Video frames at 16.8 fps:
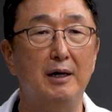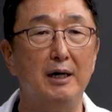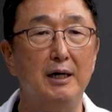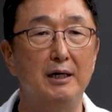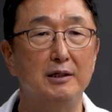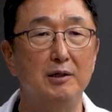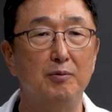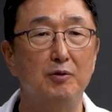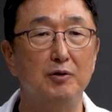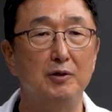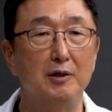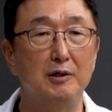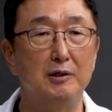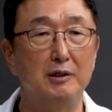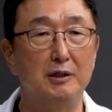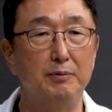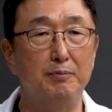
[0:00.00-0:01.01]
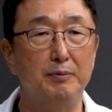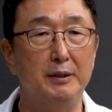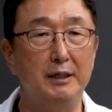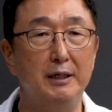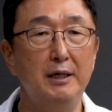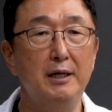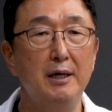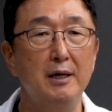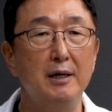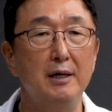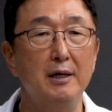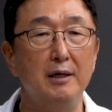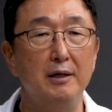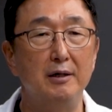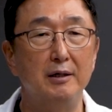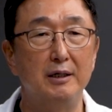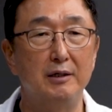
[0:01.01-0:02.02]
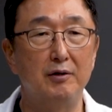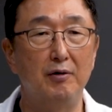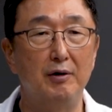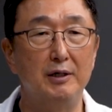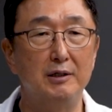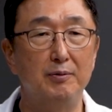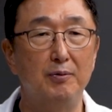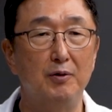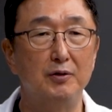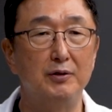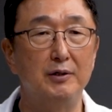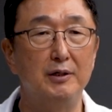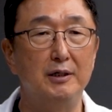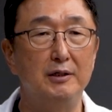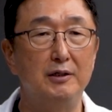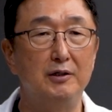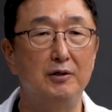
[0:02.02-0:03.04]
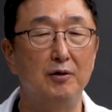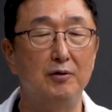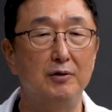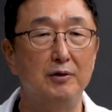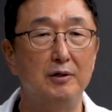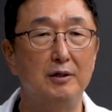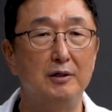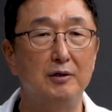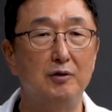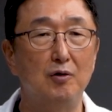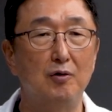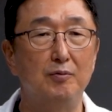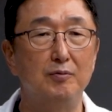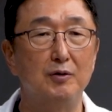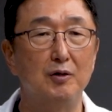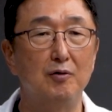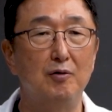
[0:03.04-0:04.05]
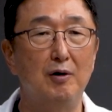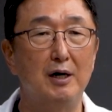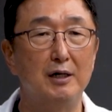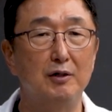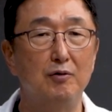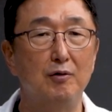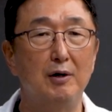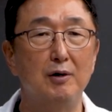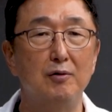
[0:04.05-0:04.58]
아래서 보다시피 이렇게 트랜스버스 인시전을 조금 넣고 하기도